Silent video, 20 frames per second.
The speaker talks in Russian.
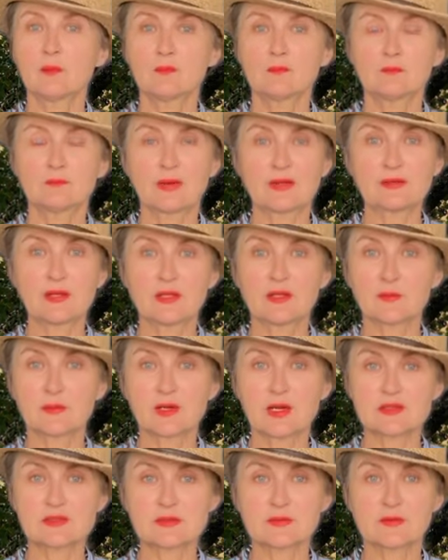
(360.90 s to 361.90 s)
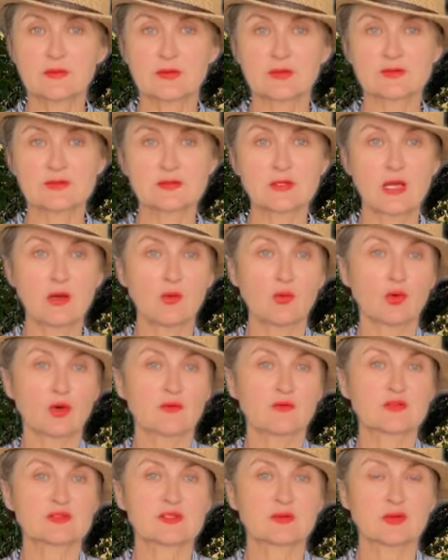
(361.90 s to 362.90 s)
По данным Красного Креста,
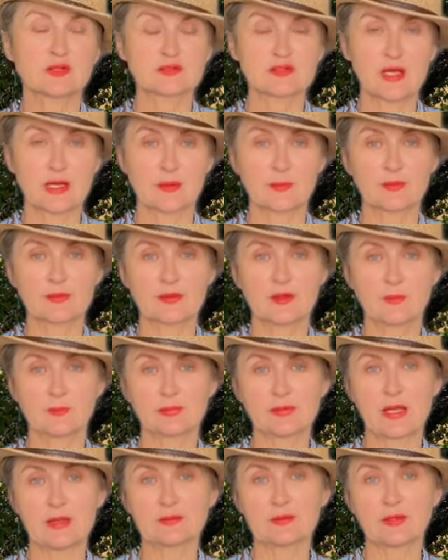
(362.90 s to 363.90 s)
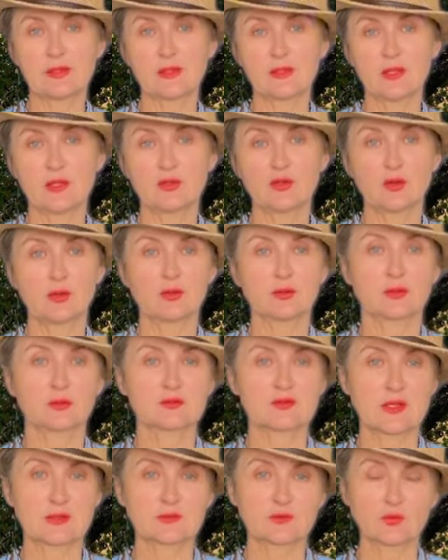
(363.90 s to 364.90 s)
уровень заработной платы ее
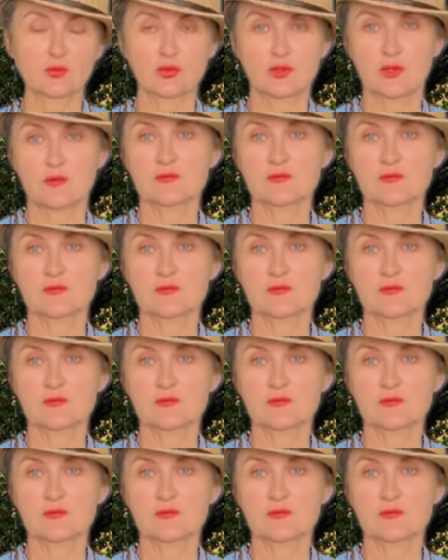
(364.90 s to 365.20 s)
сотрудников